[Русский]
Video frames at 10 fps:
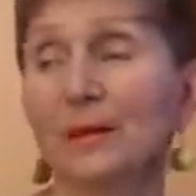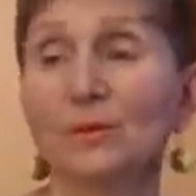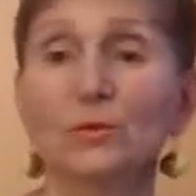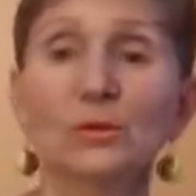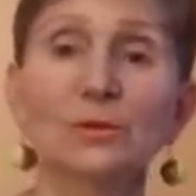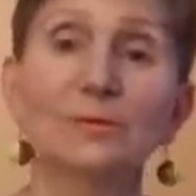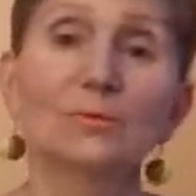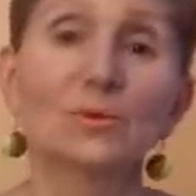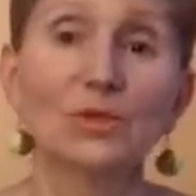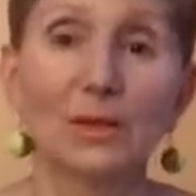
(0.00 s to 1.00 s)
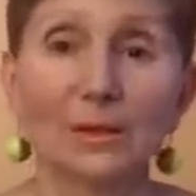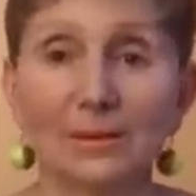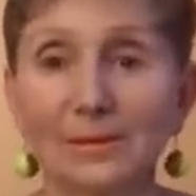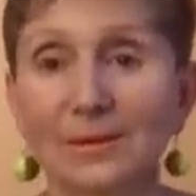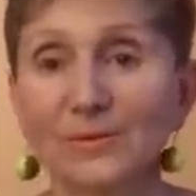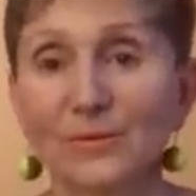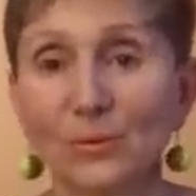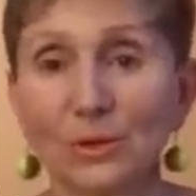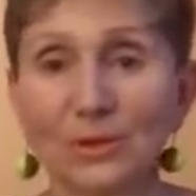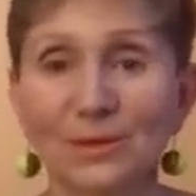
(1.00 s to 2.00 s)
Ну вот, ну жарко,
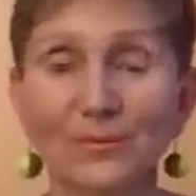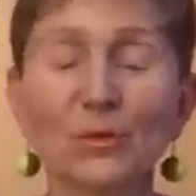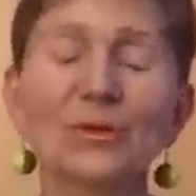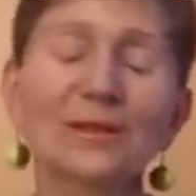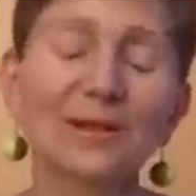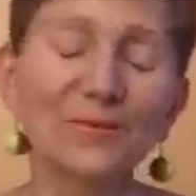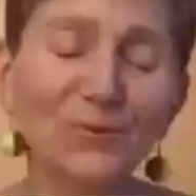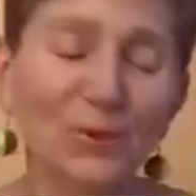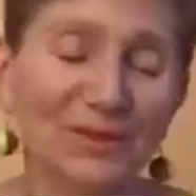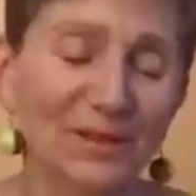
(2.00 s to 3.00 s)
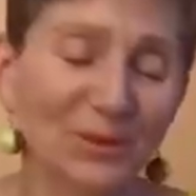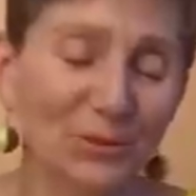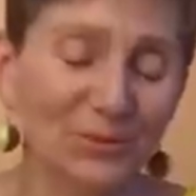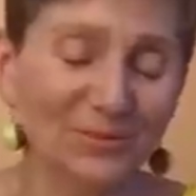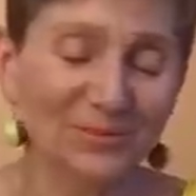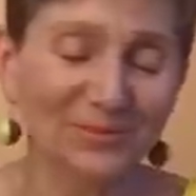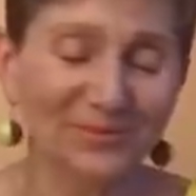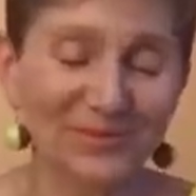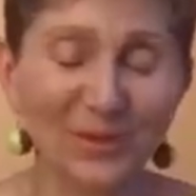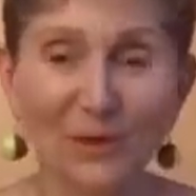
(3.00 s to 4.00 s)
некомфортно. Ну комфортно, ну,
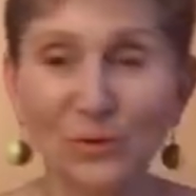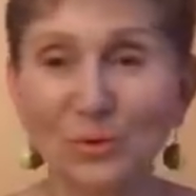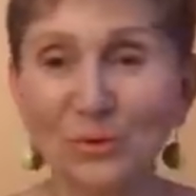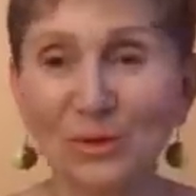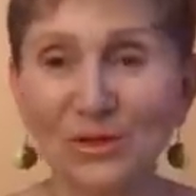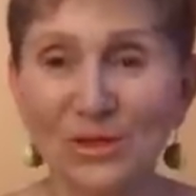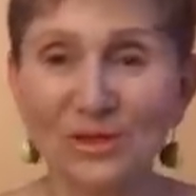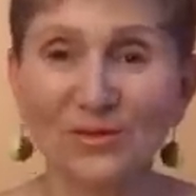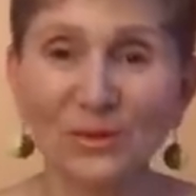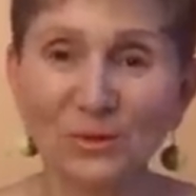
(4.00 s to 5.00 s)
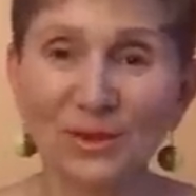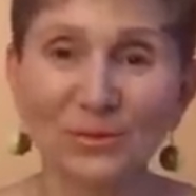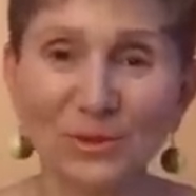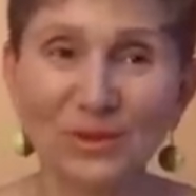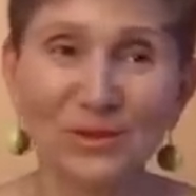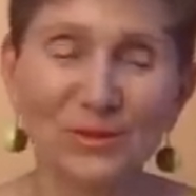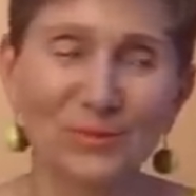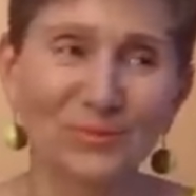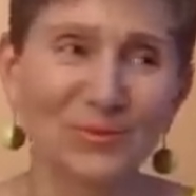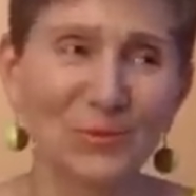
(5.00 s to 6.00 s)
ну я думаю, ну я сейчас выйду на
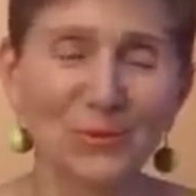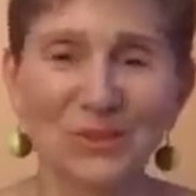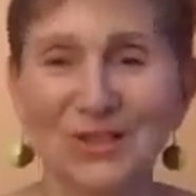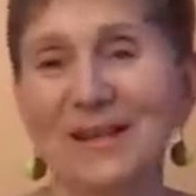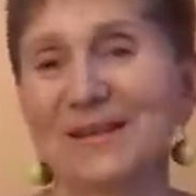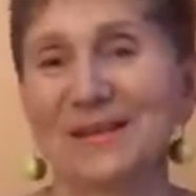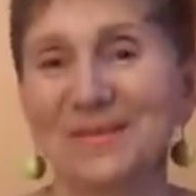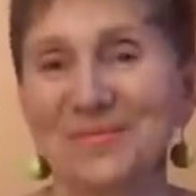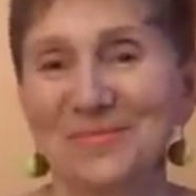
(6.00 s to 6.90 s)
улицу, ну жарко.